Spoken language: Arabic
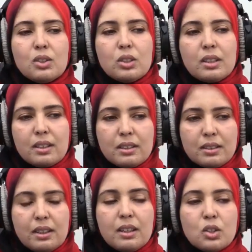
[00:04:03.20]
راجلك
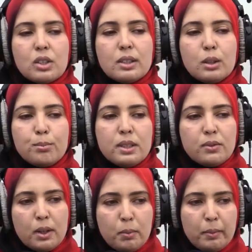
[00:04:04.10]
غير راجلك يا ربي
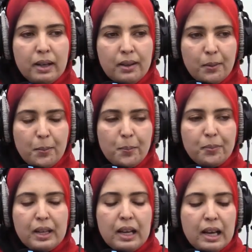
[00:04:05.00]
تفاهمي معاه
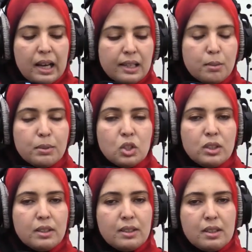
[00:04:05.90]
انا آه. ماشي
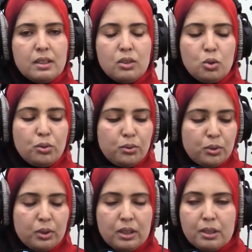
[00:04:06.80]
هنا
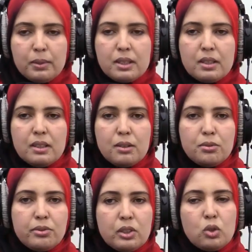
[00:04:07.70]
تنشوفوا انا ما
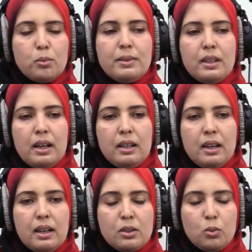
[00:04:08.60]
تنفرش من
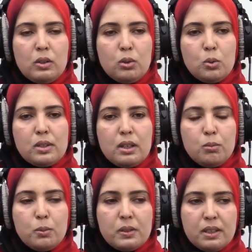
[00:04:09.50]
العلاقات والاسر
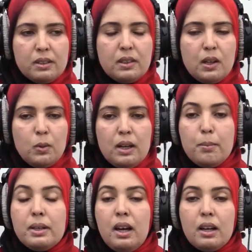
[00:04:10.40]
الممتده ولا
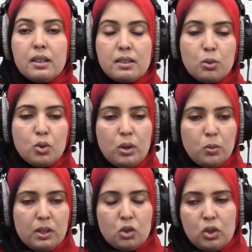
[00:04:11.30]
من حق الزوجه
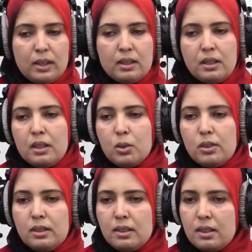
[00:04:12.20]
اولا شرعا ان
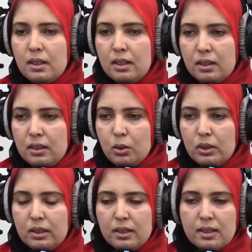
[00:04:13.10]
يكون عندها
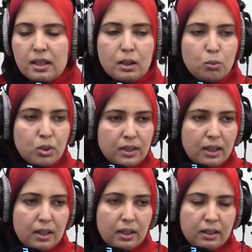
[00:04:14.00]
يكون عندها سكن
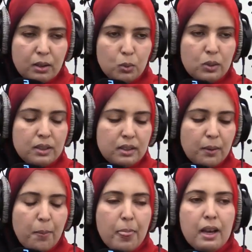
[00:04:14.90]
مستقل هذه الاولانيه